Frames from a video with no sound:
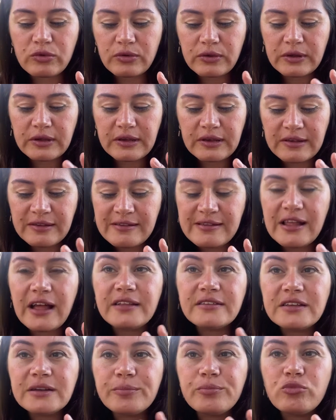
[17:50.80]
e,
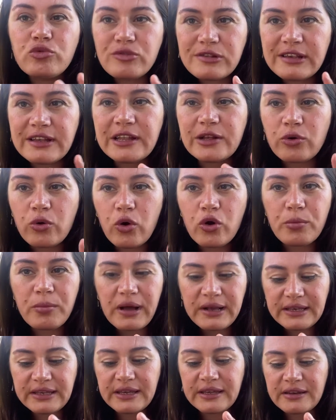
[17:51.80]
hızlandırıp müzikli
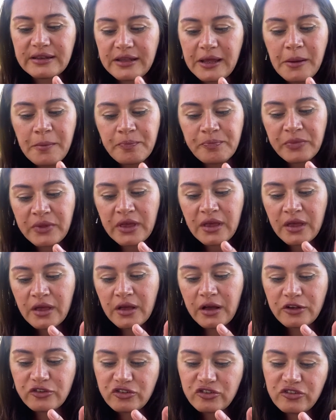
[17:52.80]
koymak yerine
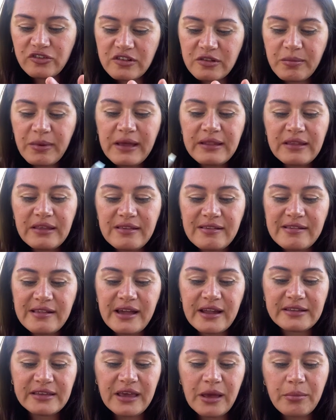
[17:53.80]
Açıkçası ben de
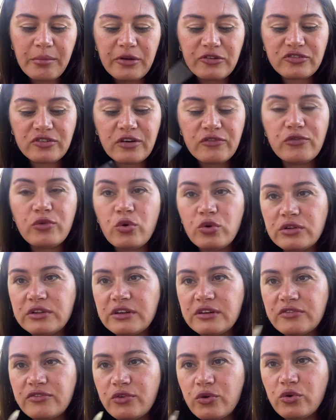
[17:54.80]
izlerken başka
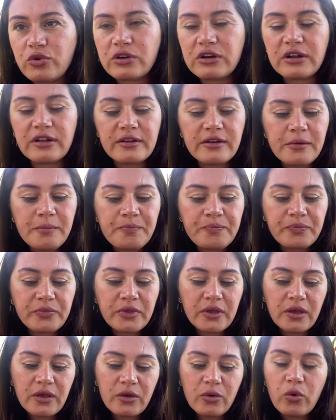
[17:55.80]
vlogları, vloggerları
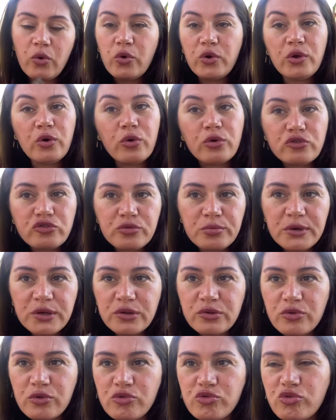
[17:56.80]
öyle hoşuma
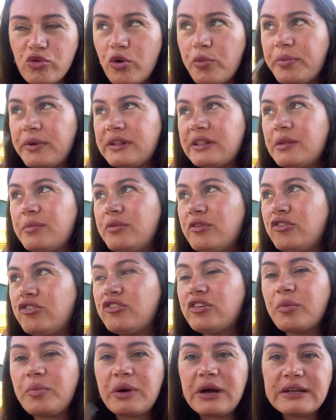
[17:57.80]
gidiyor sohbetli bir iş
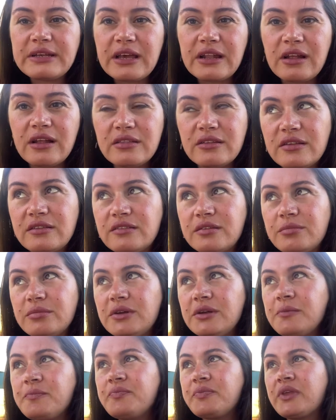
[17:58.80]
yaparken
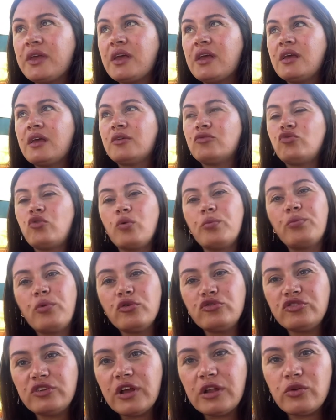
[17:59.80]
anlatımı. Çok
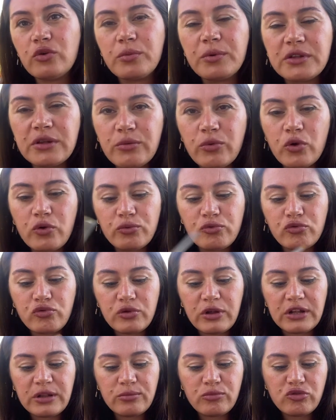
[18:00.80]
boş geliyor bana böyle bir
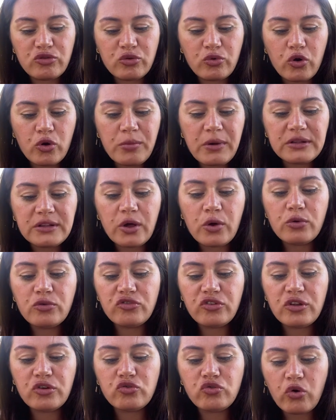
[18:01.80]
sürekli müzik koymak. Daha
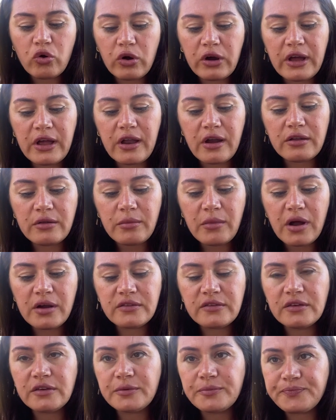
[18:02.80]
önceleri çok kayardım.
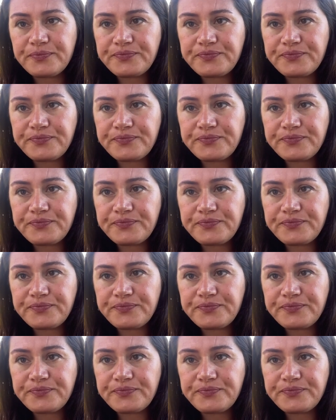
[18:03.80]
Artık